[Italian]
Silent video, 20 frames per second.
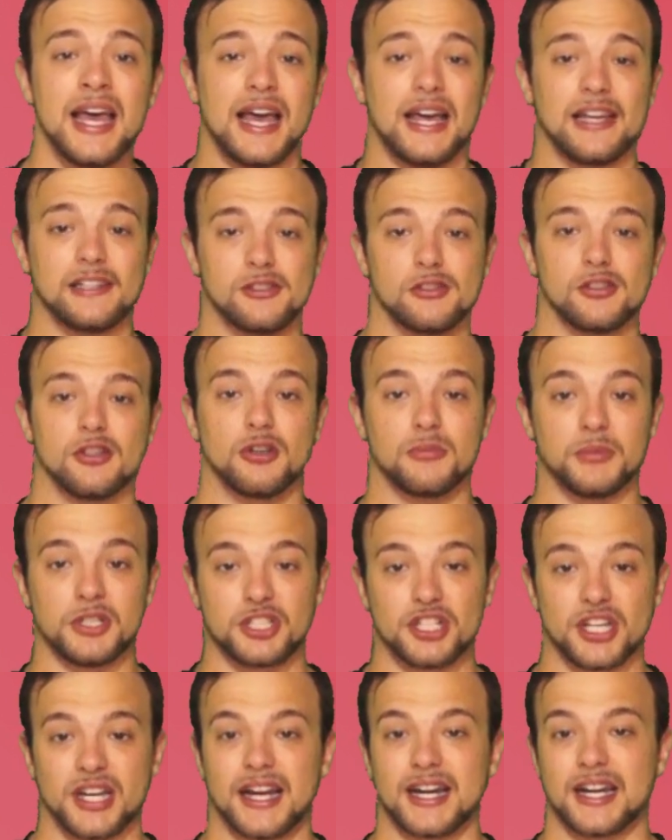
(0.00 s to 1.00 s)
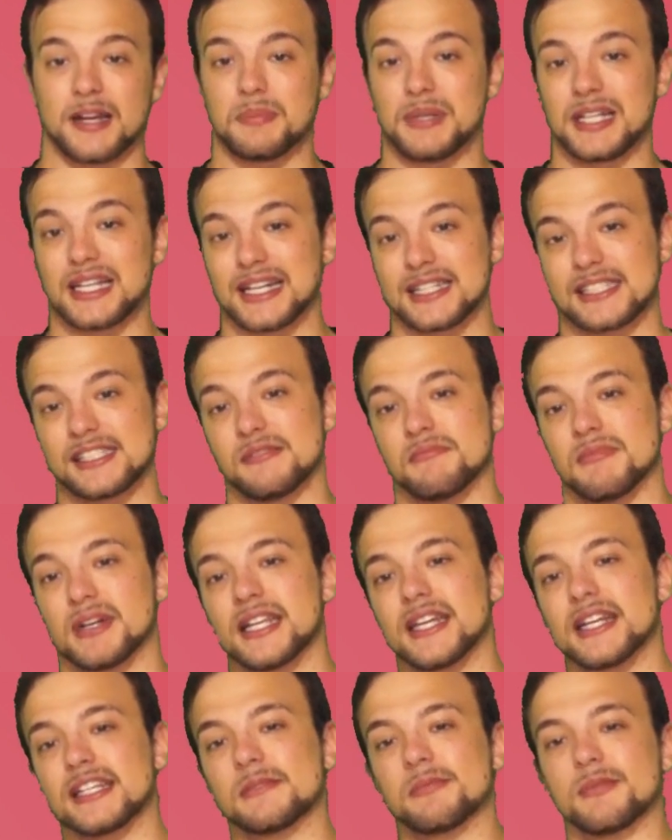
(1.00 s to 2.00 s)
esso comincerà a replicarsi in
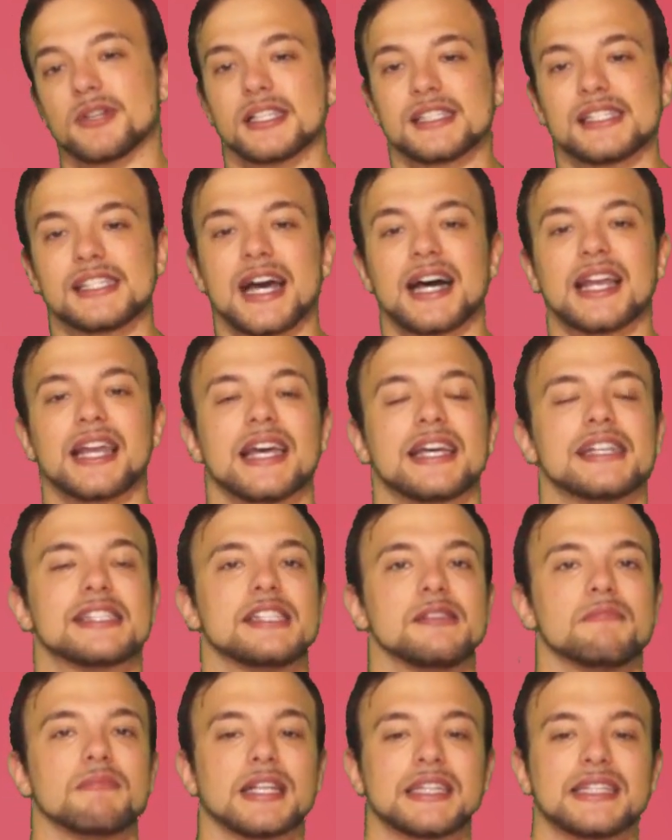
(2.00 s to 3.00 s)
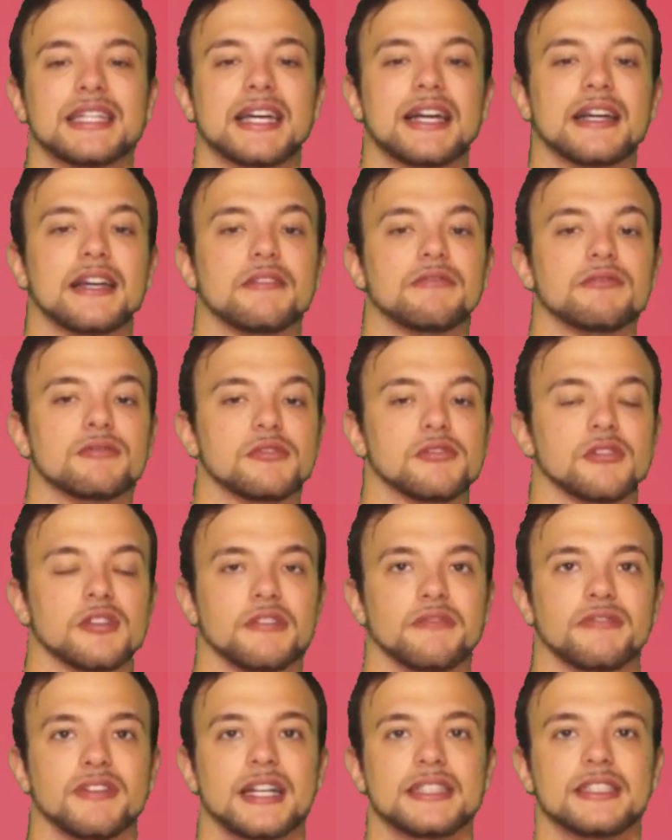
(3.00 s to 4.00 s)
maniera esponenziale e si immetterà nel flusso
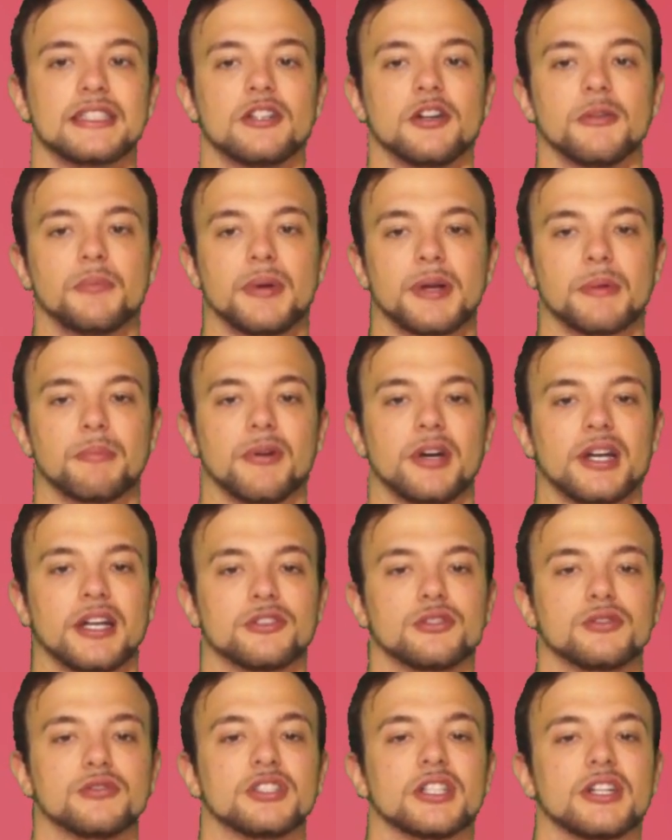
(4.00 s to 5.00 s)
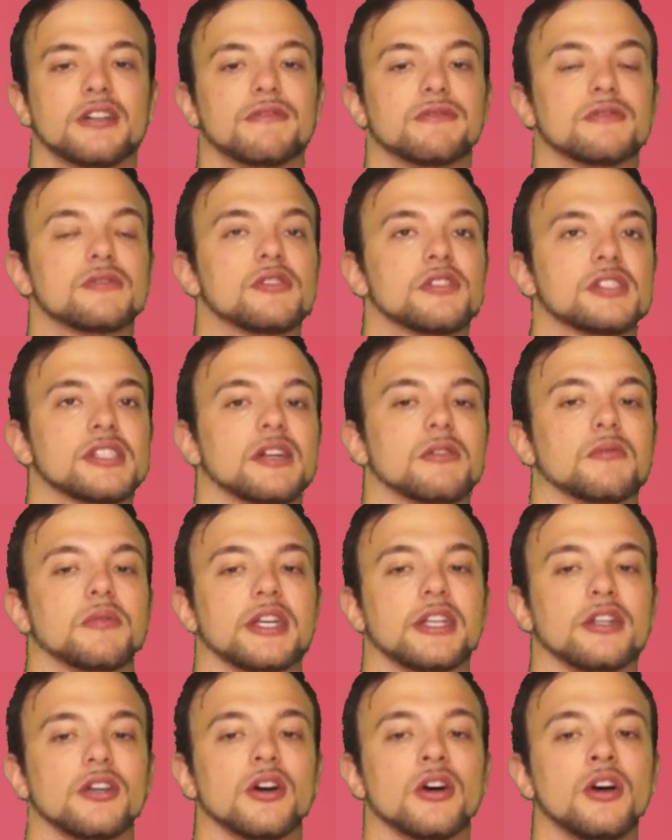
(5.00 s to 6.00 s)
linfatico per poi raggiungere il flusso
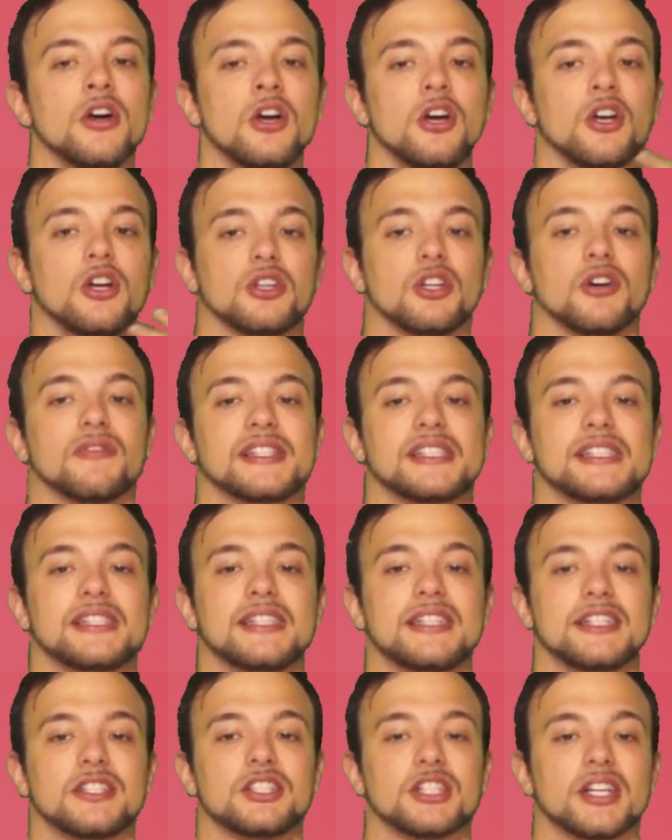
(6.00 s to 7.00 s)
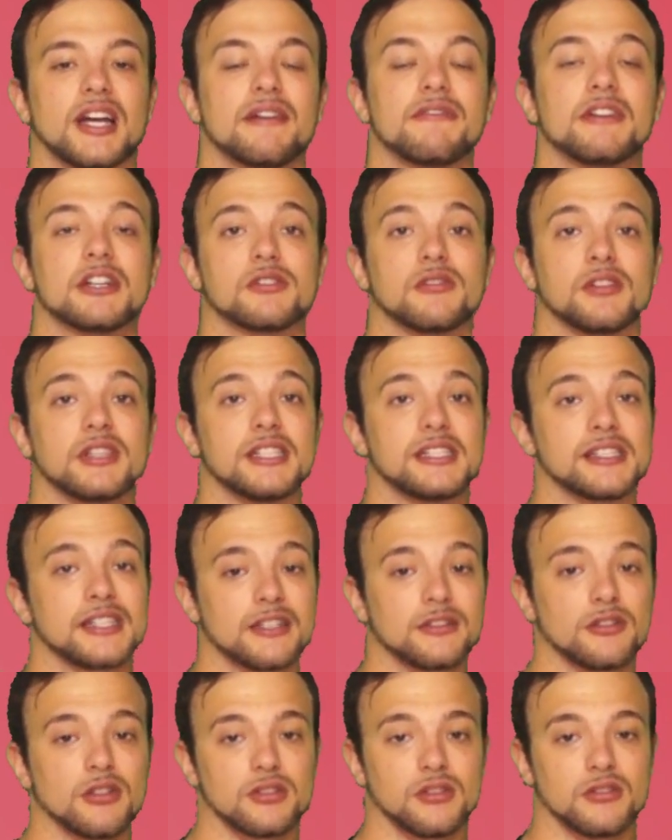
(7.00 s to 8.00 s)
sanguigno, dove si dirigerà verso il
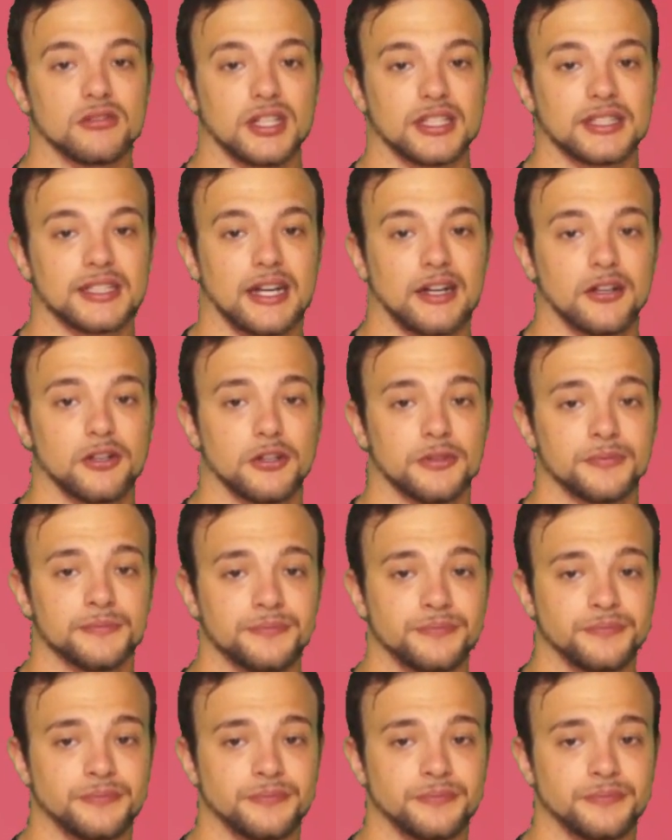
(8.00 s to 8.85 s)
distretto sotto attacco.